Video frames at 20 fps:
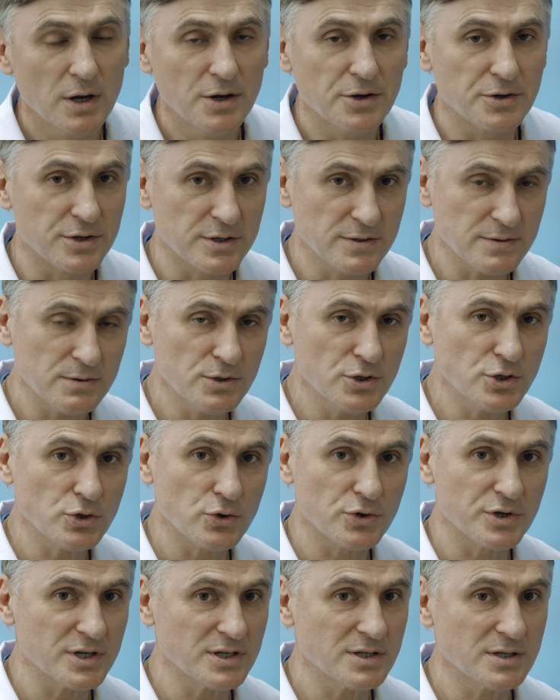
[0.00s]
Единственное, что
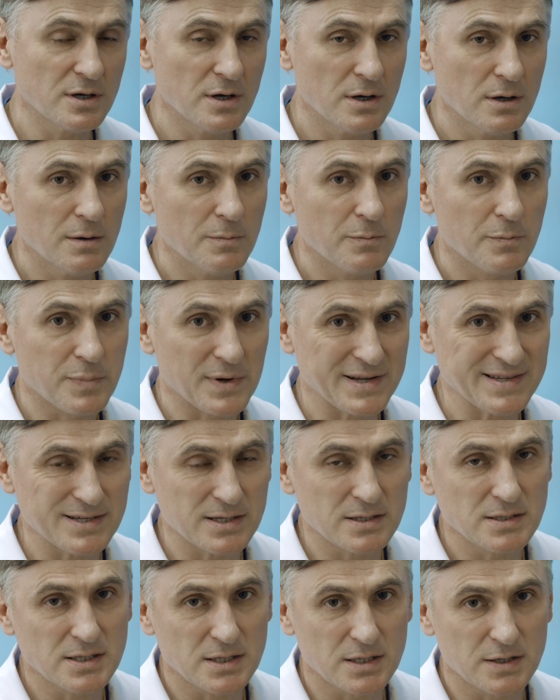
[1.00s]
есть
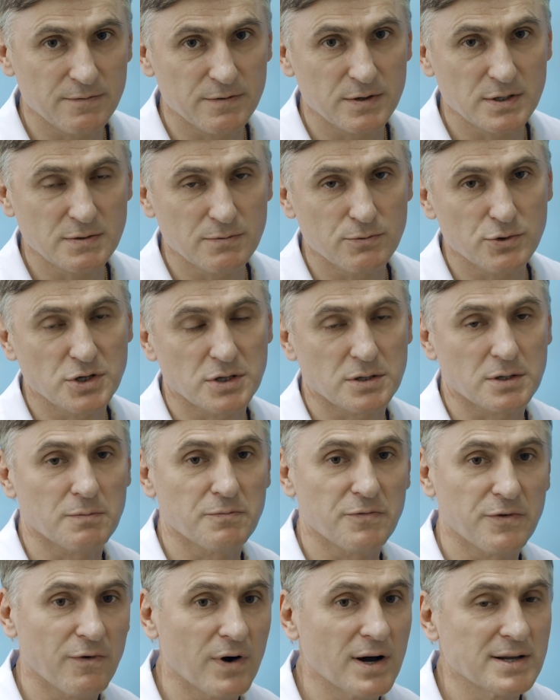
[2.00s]
процент соответствующий,
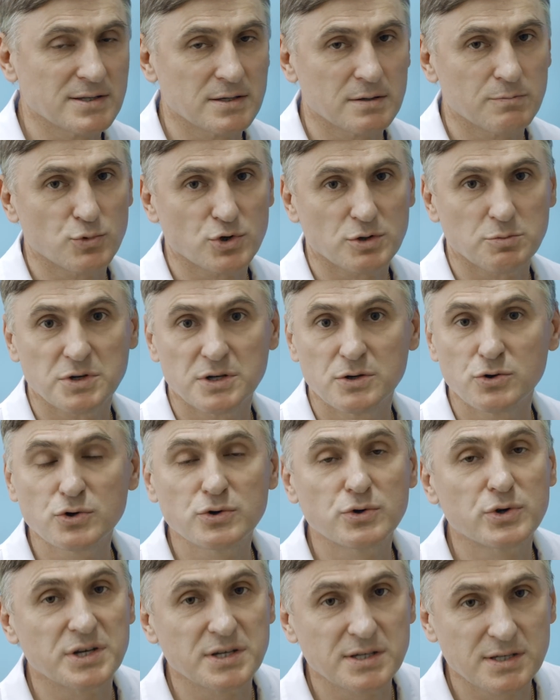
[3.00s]
там 20, может быть, до
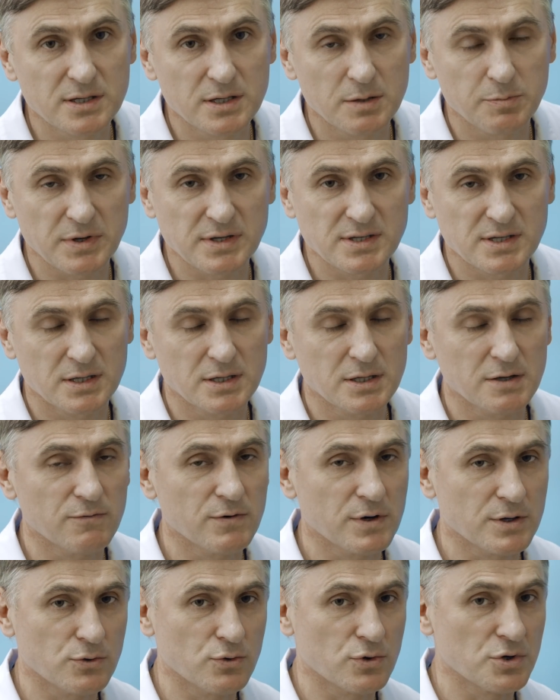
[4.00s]
30 процентов,
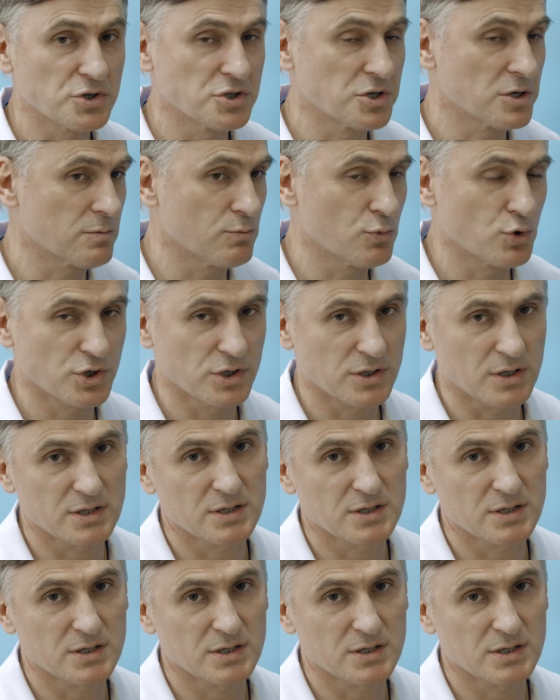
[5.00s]
который жир может